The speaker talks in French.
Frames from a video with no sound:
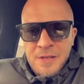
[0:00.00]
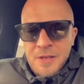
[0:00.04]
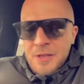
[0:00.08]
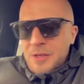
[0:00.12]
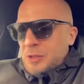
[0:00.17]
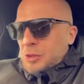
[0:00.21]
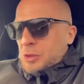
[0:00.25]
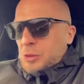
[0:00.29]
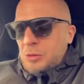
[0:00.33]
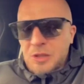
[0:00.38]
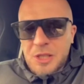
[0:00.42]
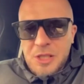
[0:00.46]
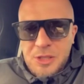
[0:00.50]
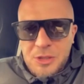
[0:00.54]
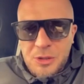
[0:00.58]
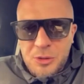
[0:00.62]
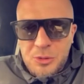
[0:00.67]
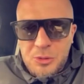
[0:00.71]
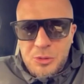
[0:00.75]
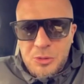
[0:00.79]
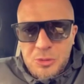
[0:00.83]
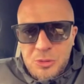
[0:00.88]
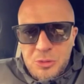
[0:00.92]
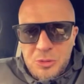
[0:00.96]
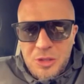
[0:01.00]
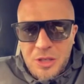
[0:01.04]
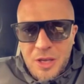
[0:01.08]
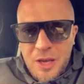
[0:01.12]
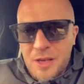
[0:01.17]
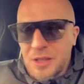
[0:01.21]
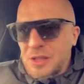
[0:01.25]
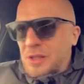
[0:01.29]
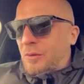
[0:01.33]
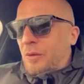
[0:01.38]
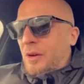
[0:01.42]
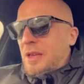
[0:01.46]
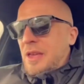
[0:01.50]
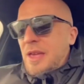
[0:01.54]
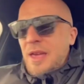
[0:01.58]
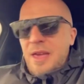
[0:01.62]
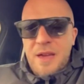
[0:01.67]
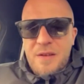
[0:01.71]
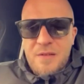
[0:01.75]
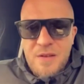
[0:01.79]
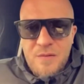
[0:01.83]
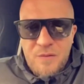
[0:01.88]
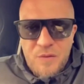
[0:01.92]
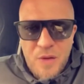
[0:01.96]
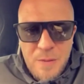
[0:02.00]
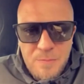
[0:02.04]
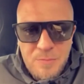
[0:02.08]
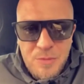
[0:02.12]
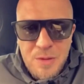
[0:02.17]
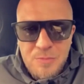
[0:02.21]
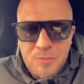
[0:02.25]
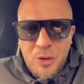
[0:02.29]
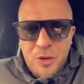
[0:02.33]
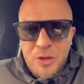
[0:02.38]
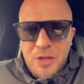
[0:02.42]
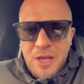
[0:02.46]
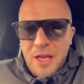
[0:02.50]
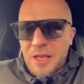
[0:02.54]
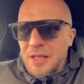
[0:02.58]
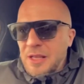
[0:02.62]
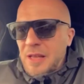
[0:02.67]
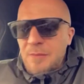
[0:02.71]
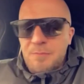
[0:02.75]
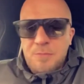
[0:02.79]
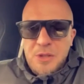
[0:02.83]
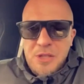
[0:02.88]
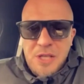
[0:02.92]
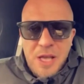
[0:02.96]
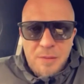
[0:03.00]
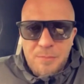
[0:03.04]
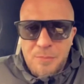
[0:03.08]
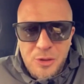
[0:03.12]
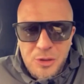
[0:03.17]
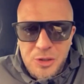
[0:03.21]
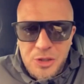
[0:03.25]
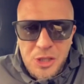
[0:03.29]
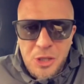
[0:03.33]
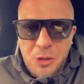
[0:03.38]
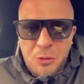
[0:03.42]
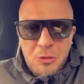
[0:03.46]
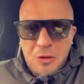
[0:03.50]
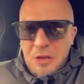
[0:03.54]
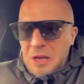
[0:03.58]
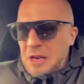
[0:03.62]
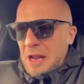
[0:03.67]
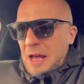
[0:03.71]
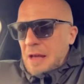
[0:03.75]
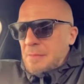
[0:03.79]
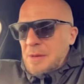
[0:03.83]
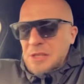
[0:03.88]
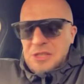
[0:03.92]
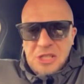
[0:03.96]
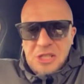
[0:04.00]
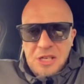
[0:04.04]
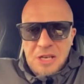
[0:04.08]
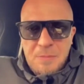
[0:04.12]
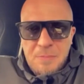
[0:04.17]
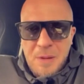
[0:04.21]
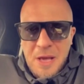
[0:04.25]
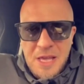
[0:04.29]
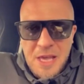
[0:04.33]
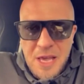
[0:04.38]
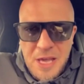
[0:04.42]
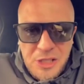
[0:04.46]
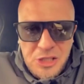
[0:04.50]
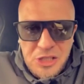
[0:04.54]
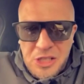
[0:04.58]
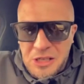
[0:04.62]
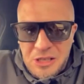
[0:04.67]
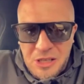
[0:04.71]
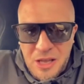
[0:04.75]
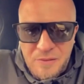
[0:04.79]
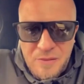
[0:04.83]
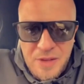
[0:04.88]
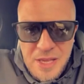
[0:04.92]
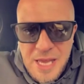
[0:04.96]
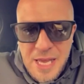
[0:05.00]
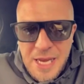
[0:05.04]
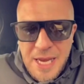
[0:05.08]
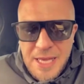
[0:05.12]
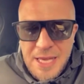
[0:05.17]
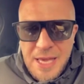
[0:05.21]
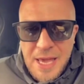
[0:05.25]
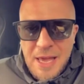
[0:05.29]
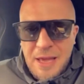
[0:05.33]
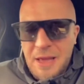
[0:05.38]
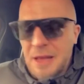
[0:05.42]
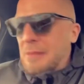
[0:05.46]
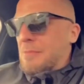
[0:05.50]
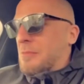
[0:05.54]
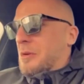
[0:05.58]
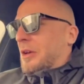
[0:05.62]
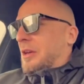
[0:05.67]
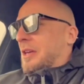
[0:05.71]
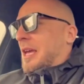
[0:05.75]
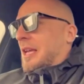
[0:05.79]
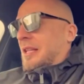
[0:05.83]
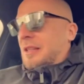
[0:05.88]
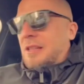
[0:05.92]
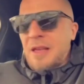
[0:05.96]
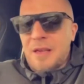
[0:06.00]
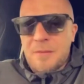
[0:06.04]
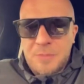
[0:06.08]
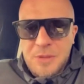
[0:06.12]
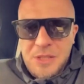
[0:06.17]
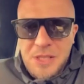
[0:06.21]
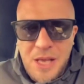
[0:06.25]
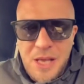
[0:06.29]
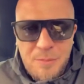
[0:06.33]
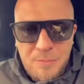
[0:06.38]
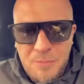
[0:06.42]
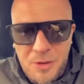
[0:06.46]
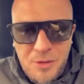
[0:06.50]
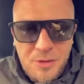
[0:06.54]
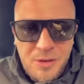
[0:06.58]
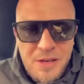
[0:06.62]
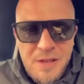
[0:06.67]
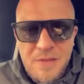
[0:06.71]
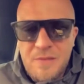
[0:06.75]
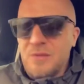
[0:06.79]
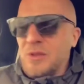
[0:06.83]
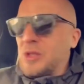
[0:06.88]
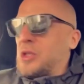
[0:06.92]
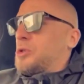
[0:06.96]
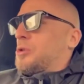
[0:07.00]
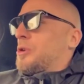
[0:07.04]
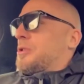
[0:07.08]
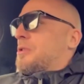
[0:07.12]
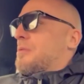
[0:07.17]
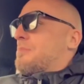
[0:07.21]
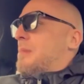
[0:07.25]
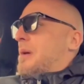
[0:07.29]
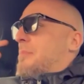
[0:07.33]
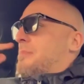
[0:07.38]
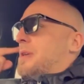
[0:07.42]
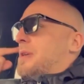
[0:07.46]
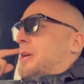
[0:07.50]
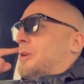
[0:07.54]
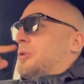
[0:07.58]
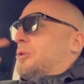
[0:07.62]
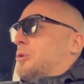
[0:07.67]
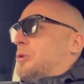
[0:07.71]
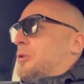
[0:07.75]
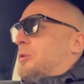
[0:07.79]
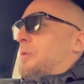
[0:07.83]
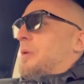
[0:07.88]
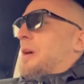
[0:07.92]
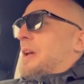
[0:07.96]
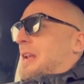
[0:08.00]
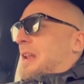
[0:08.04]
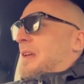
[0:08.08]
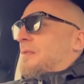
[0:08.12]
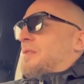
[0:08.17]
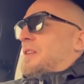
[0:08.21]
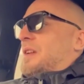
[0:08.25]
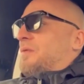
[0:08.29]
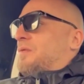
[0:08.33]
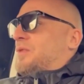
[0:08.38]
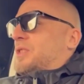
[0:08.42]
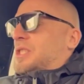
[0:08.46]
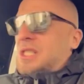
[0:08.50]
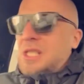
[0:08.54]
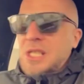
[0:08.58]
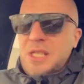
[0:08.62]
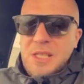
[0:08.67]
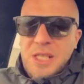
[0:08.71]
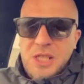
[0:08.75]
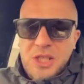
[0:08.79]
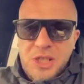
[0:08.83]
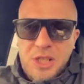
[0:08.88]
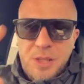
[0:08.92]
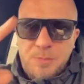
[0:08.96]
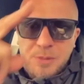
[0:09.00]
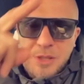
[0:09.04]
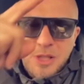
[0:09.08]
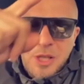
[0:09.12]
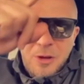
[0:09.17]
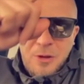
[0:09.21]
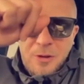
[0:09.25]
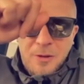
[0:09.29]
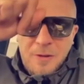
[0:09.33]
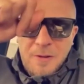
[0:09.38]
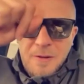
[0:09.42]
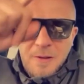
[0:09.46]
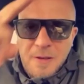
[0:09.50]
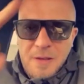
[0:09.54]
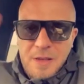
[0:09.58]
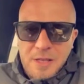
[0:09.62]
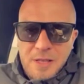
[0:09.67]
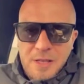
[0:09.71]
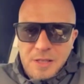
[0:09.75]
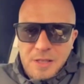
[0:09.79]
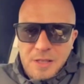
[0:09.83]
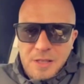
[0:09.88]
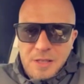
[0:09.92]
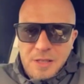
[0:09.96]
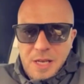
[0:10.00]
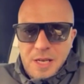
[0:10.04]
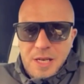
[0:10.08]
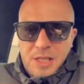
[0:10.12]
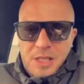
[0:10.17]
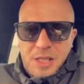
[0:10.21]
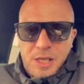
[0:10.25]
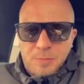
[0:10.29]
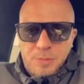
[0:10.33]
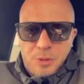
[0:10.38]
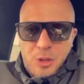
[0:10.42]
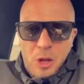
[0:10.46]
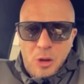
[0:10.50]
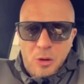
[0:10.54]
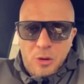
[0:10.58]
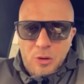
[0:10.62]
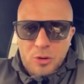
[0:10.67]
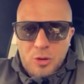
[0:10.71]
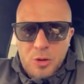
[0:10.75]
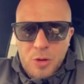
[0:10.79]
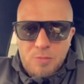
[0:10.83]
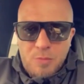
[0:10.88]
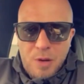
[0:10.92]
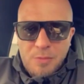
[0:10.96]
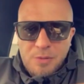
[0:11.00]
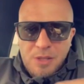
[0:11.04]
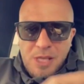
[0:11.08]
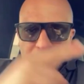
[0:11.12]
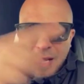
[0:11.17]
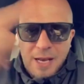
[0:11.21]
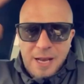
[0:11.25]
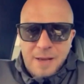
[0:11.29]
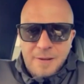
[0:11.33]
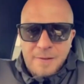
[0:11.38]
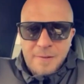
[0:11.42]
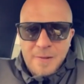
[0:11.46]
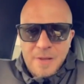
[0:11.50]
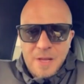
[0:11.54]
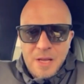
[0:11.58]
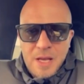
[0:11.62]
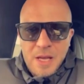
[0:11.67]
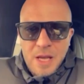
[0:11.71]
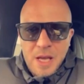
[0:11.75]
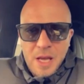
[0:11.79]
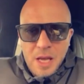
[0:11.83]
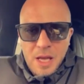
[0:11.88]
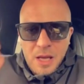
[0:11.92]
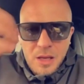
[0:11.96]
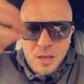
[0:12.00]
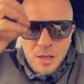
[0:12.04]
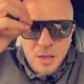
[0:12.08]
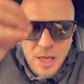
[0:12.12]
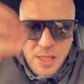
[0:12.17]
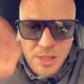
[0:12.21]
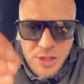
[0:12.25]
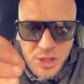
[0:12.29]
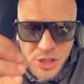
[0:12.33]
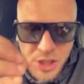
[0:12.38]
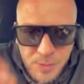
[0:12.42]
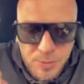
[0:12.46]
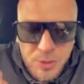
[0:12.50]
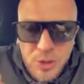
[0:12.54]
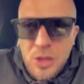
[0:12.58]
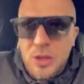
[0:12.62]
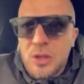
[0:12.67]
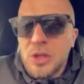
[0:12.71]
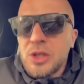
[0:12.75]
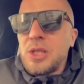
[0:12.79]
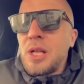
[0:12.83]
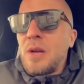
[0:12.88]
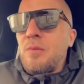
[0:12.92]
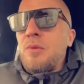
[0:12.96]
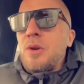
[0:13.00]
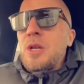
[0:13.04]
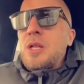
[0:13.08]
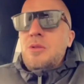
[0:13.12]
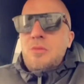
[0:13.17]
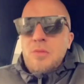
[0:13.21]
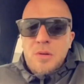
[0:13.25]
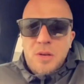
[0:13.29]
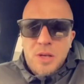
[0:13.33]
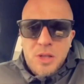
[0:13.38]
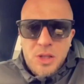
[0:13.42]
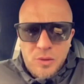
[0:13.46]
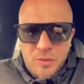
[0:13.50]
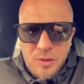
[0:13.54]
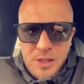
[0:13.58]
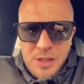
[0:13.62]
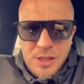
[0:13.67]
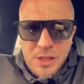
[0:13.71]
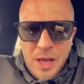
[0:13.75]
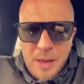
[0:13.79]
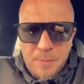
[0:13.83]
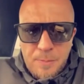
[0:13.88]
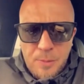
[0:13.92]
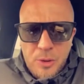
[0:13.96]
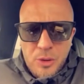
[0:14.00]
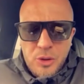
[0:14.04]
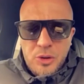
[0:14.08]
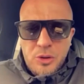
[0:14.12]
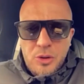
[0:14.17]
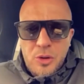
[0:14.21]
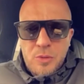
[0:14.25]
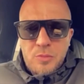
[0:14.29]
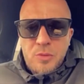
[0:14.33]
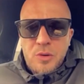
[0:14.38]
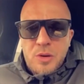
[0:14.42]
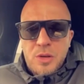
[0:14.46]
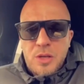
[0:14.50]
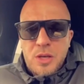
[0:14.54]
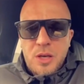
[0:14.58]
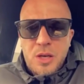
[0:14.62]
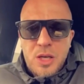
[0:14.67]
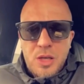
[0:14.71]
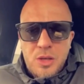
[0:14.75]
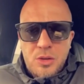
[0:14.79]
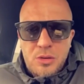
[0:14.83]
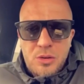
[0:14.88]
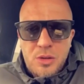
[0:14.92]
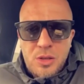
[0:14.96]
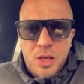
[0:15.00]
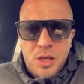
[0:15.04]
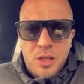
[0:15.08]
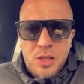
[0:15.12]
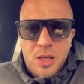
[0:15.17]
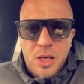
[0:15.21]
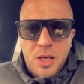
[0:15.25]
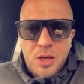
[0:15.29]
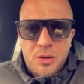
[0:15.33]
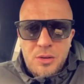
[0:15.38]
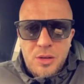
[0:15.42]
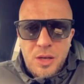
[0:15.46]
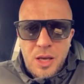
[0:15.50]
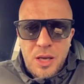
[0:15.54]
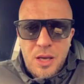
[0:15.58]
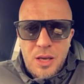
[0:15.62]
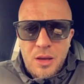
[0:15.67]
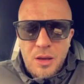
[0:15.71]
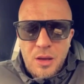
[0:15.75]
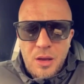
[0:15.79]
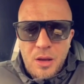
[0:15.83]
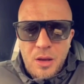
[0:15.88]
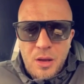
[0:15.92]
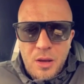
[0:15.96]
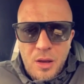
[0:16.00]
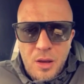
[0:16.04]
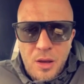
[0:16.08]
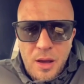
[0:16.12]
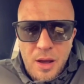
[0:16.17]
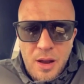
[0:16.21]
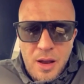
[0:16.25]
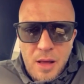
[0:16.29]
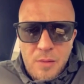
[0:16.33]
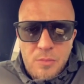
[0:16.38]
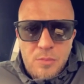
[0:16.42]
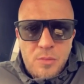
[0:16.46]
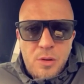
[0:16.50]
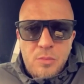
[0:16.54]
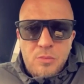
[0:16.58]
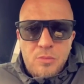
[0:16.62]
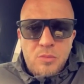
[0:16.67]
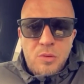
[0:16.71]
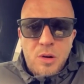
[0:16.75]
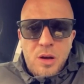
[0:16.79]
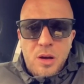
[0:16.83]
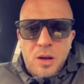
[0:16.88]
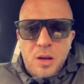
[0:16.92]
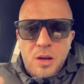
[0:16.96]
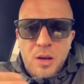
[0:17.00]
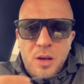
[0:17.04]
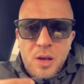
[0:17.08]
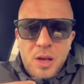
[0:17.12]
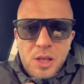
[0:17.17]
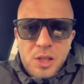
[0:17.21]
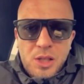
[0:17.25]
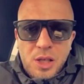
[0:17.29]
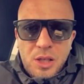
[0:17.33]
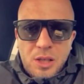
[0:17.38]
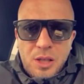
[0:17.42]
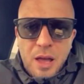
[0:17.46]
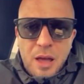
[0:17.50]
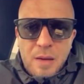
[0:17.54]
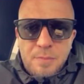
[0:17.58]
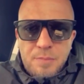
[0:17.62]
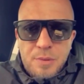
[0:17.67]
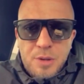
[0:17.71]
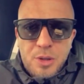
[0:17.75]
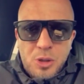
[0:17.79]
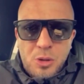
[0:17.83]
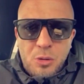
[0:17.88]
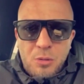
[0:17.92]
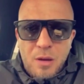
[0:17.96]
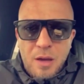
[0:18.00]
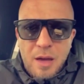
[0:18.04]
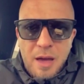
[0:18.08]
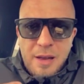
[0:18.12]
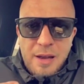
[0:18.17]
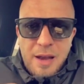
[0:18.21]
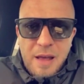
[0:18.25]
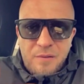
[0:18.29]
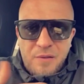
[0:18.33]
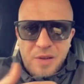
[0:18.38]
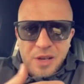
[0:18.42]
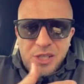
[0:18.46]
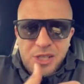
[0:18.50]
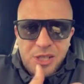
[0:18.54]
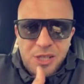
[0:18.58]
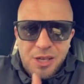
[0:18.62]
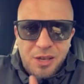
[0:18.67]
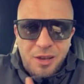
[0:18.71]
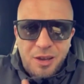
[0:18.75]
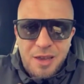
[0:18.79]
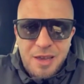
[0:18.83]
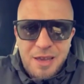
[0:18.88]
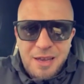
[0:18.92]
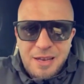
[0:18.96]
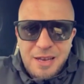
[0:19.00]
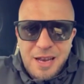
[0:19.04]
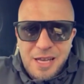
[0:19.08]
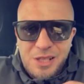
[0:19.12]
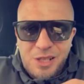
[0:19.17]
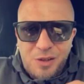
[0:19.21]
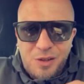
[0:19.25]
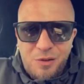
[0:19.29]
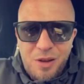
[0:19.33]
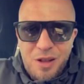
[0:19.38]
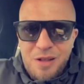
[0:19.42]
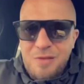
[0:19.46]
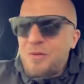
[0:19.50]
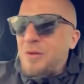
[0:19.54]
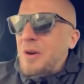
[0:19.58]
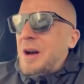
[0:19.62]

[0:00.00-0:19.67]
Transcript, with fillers: Je suis descendu du quai, je voyais, il y a une femme qui me regardait bizarrement. J'ai cru qu'elle ramassait des bagages, qu'elle travaillait à la guerre. Elle me regardait bizarrement, les yeux de ma mère de loin, elle avait le physique d'un chipster. Les chipsters en cube comme ça, là un chipster, je la vois de loin, je vois, elle se rapproche de moi, je dis, qu'est-ce que c'est que ces conneries Elle a, moi, moi j'étais habitué à la vache qui rit, là, je viens de voir